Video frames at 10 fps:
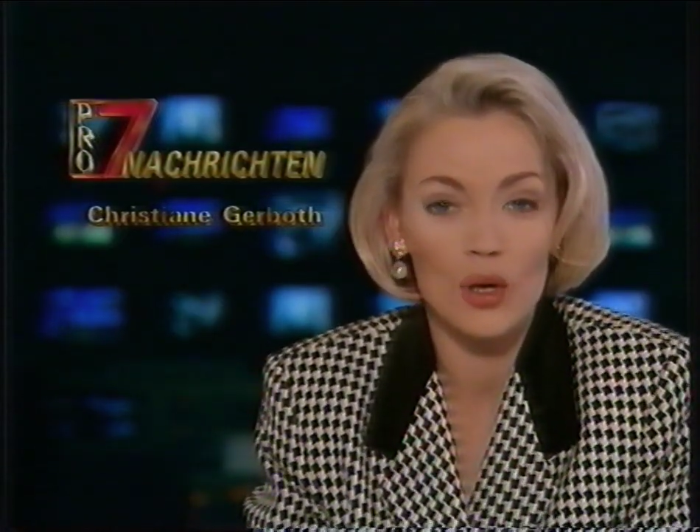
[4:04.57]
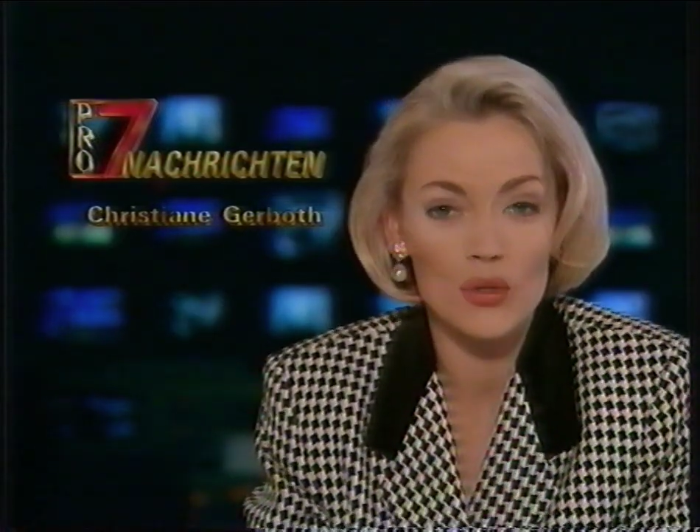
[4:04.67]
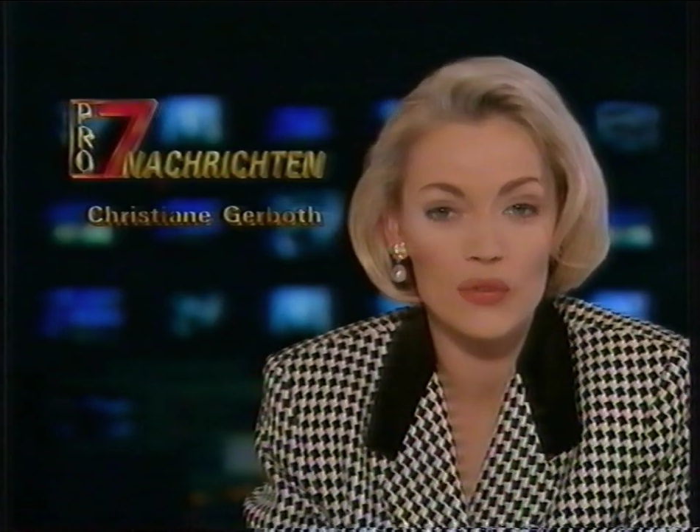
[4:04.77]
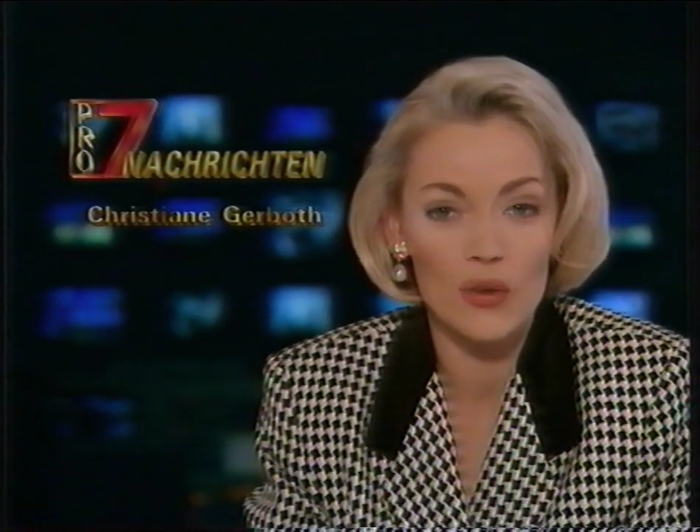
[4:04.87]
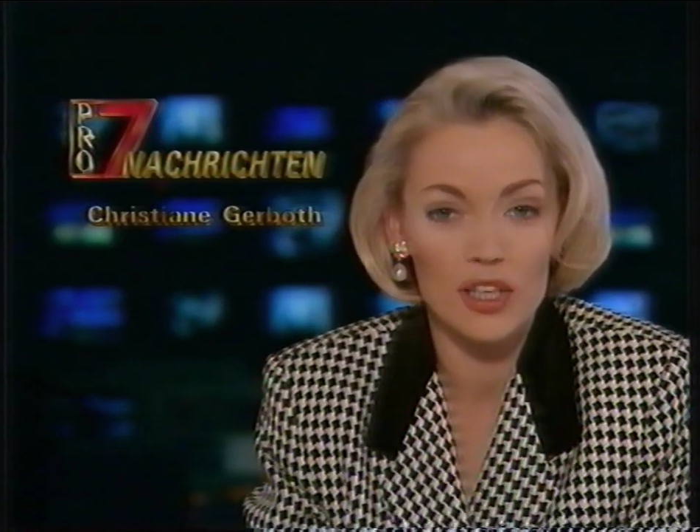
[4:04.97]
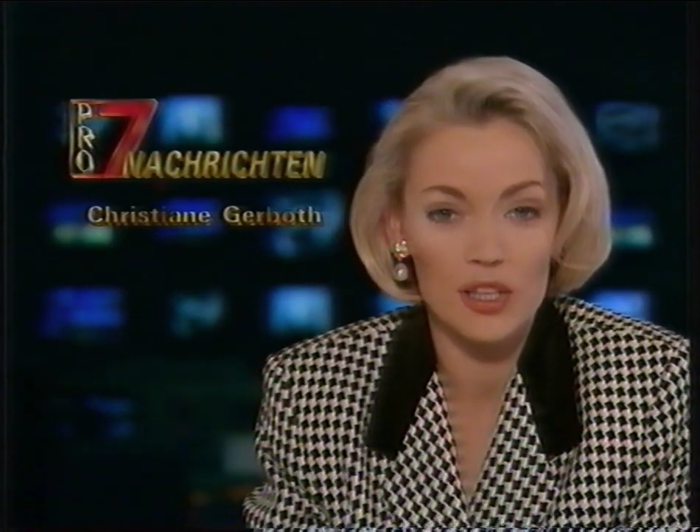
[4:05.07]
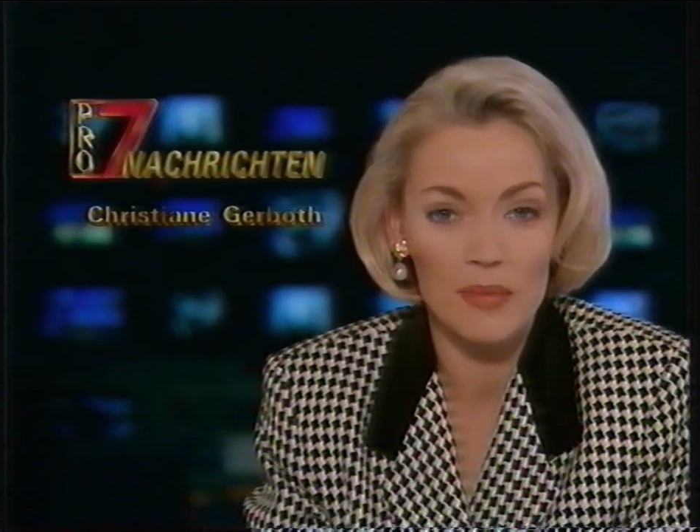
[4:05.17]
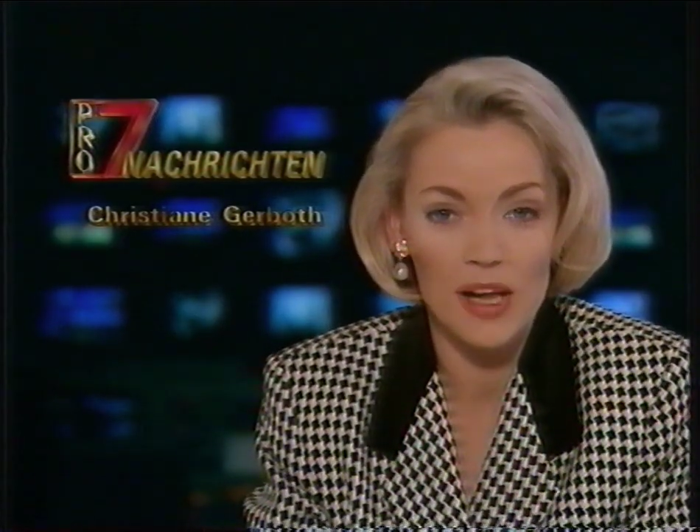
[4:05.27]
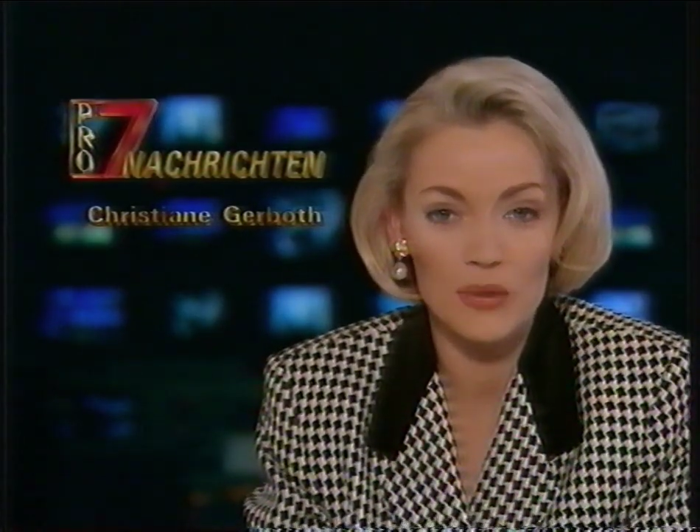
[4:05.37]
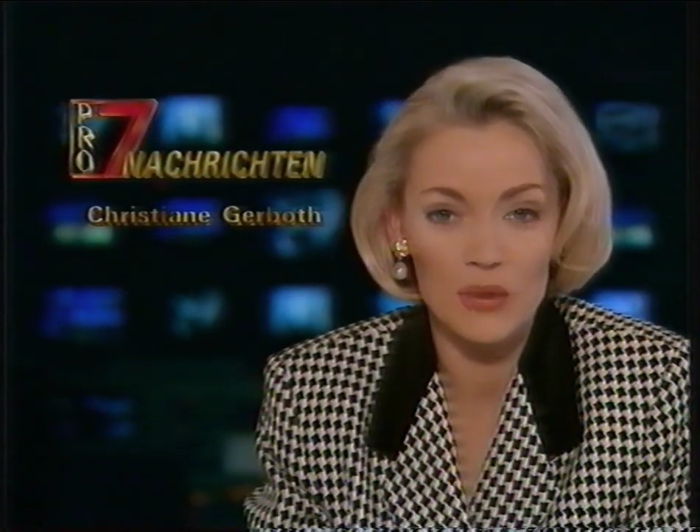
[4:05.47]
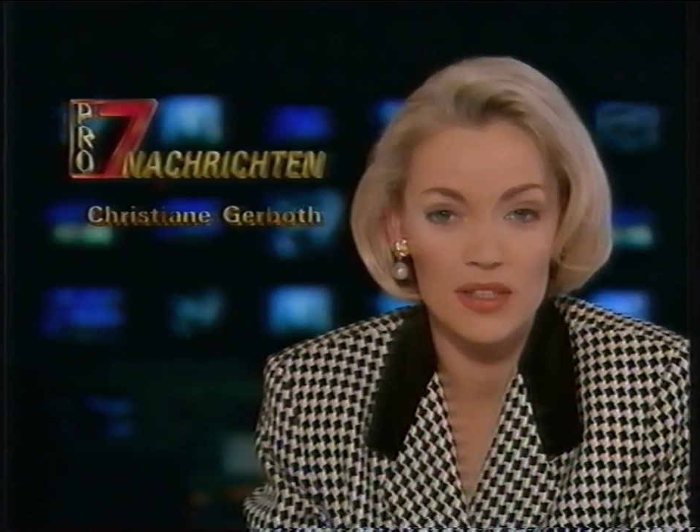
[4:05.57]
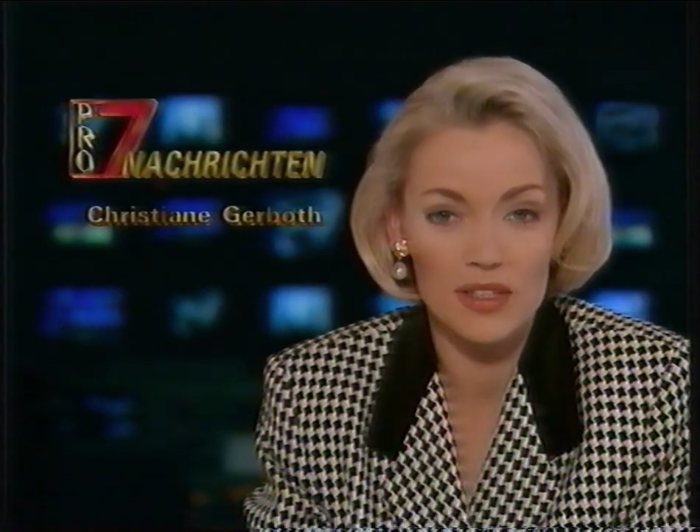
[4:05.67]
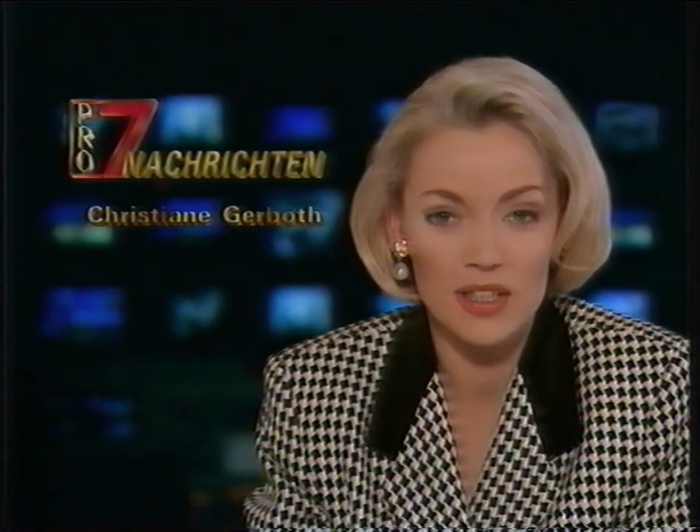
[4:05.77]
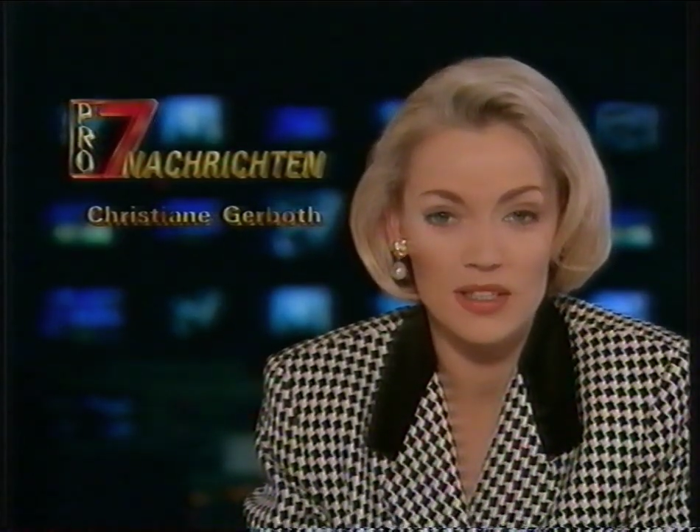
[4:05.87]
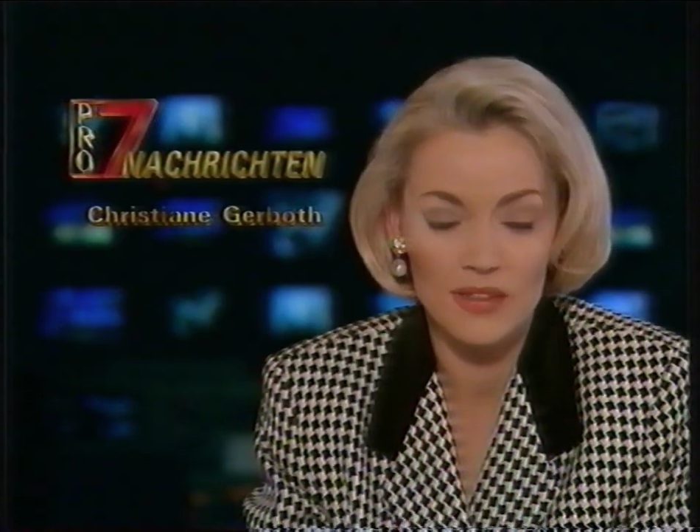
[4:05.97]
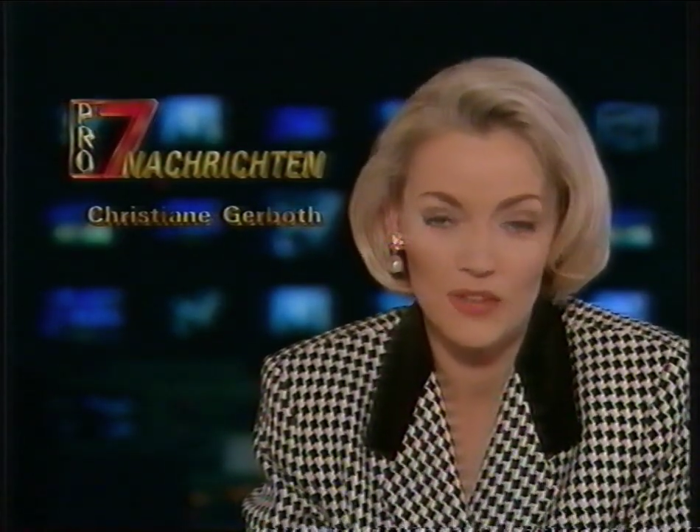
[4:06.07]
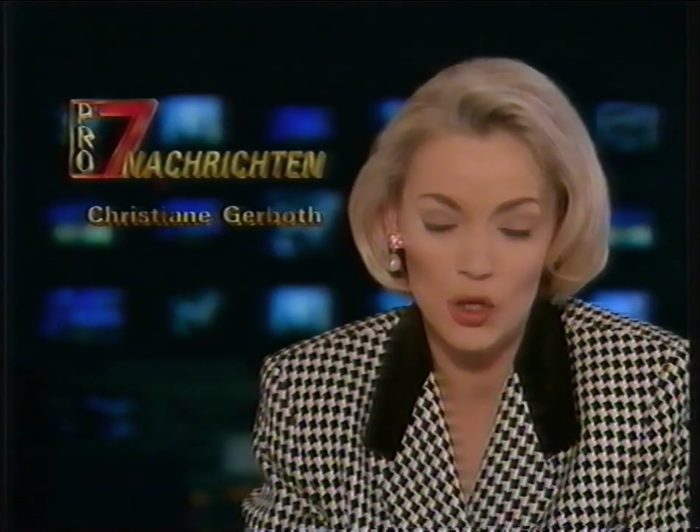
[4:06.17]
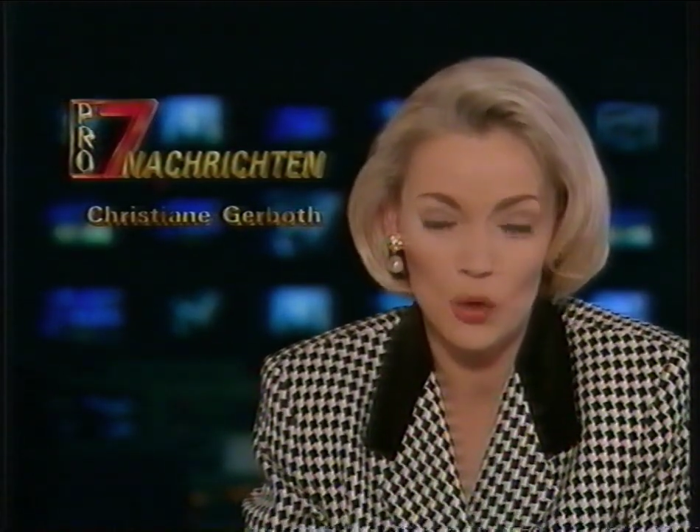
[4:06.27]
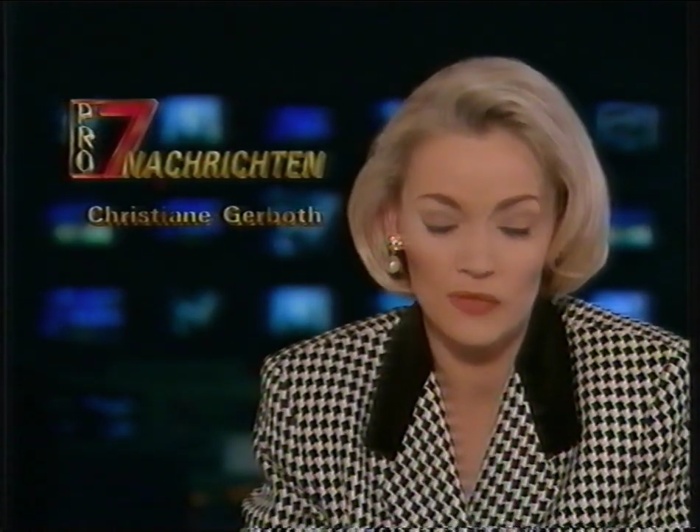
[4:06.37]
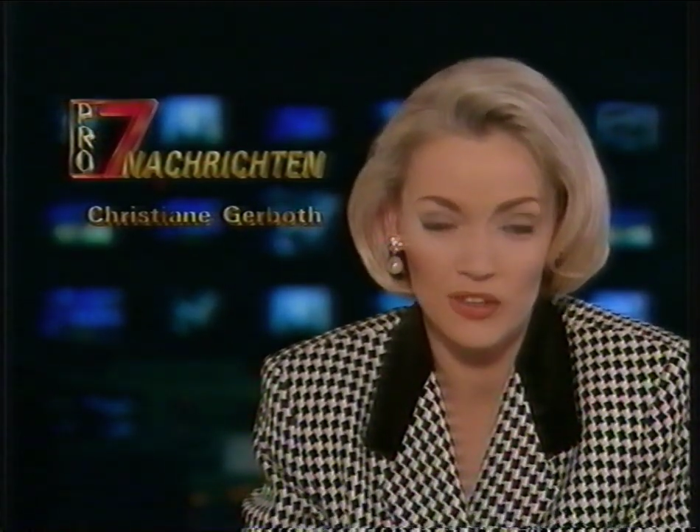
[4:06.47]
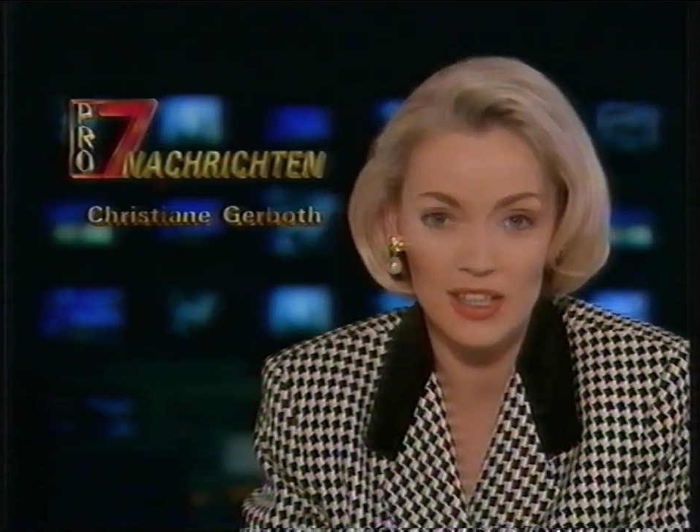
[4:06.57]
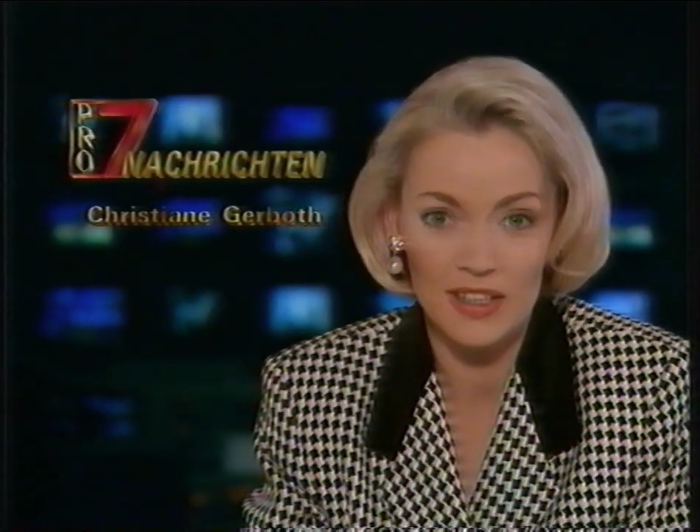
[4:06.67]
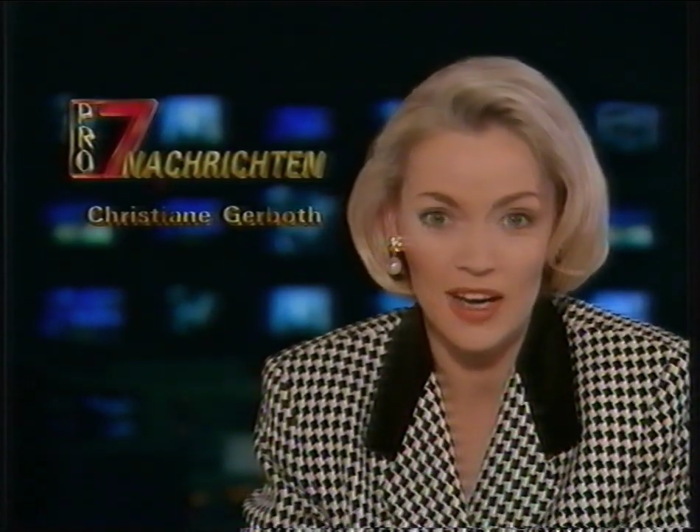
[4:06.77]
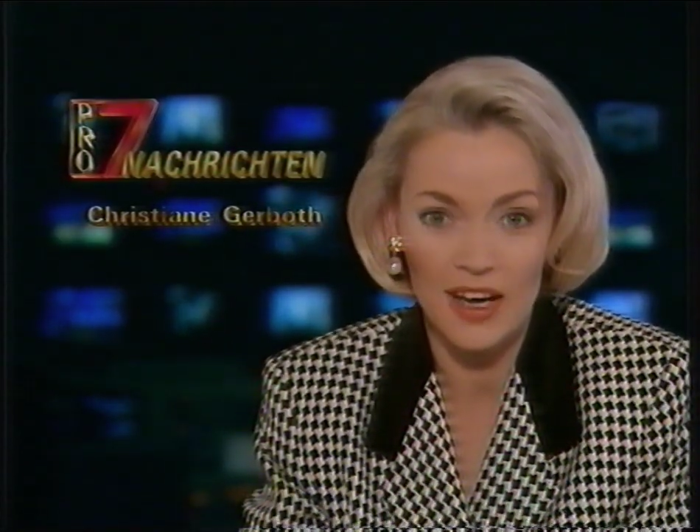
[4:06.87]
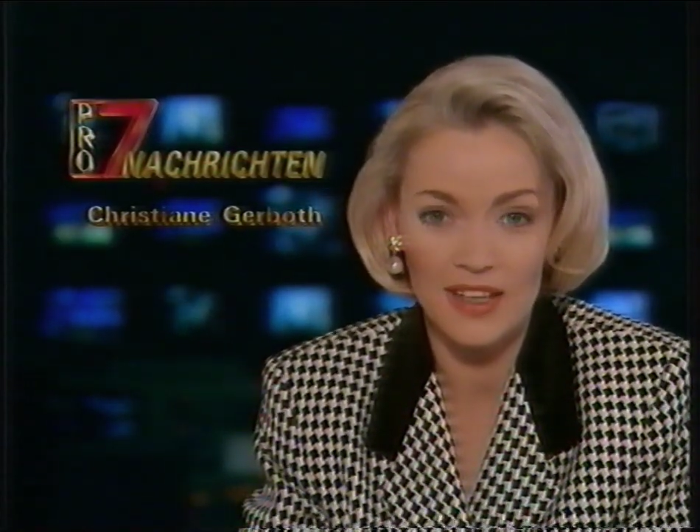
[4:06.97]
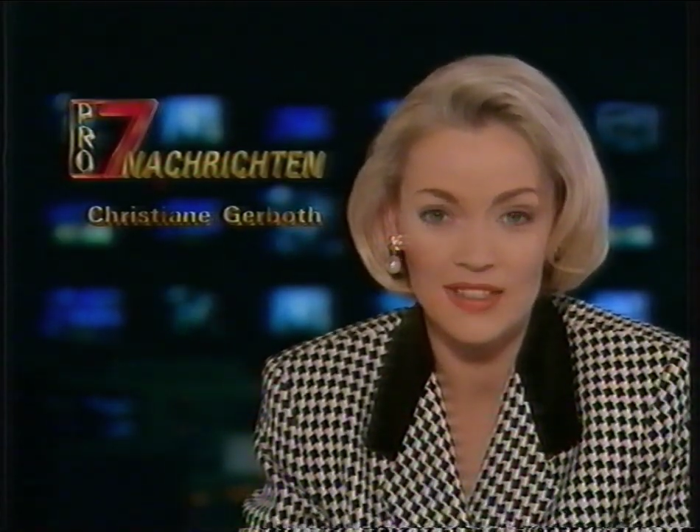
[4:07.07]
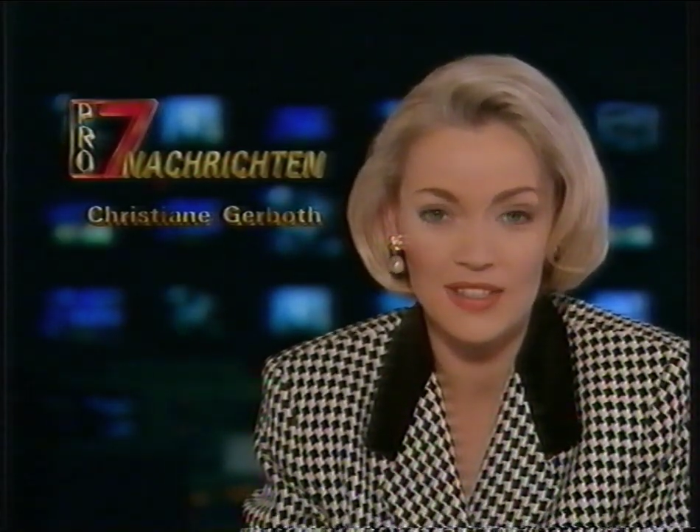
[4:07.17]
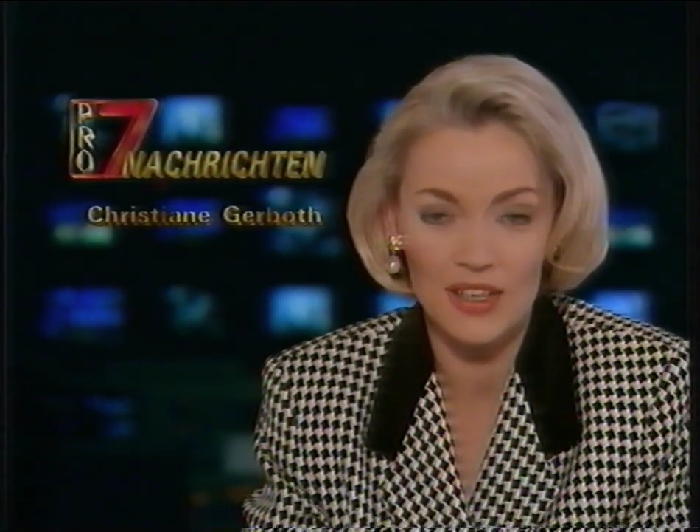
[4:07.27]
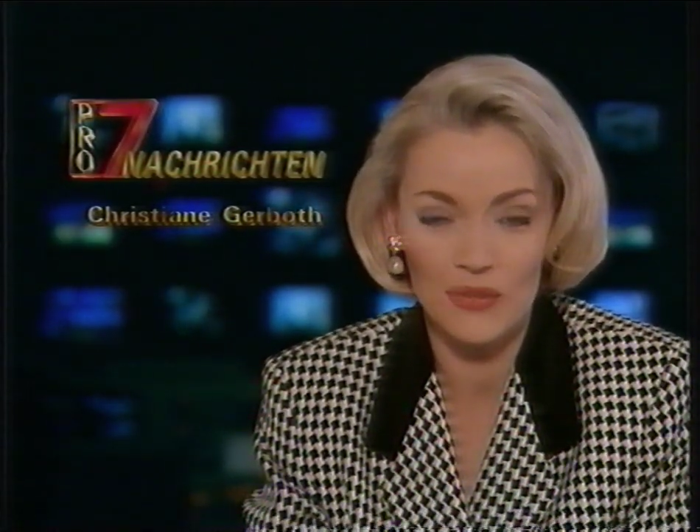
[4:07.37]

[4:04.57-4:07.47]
Ausführliche Meldungen sehen Sie wieder um Viertel nach eins.